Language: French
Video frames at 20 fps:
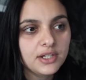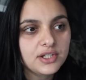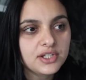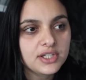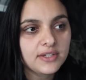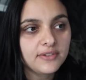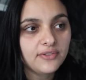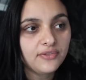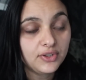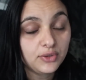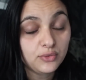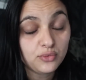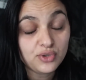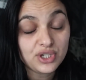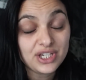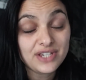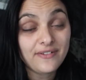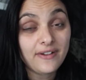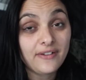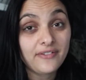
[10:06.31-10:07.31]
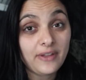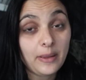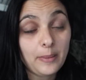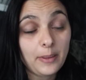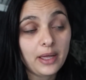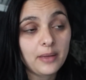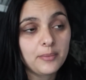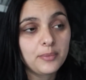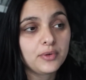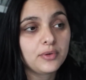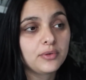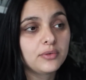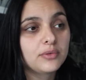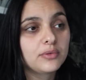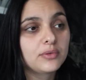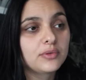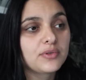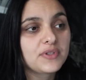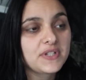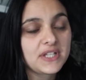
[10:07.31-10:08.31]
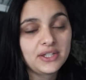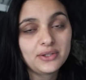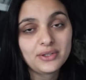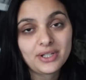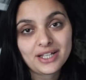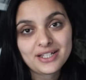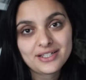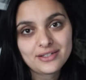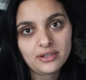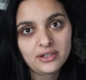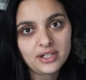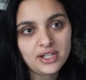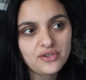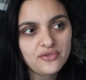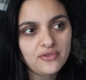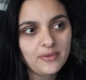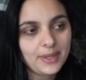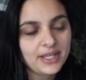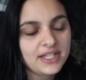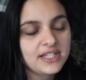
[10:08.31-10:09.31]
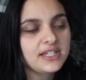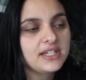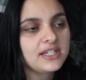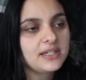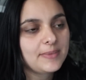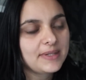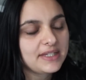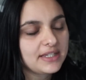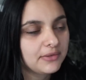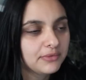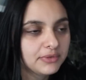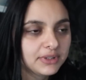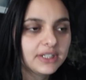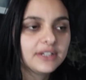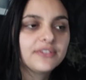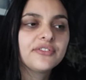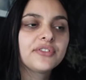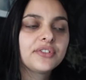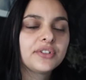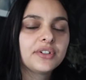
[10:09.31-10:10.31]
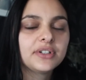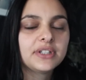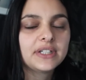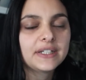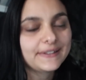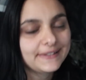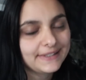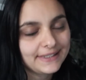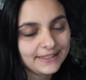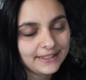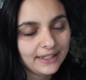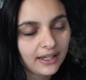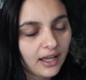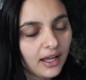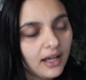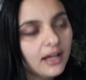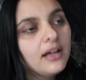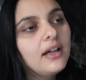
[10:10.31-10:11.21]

J'ai fait tout ce que j'avais à faire par rapport au conseil de quartier dans lequel je fais partie. J'ai passé coup de téléphone, etc.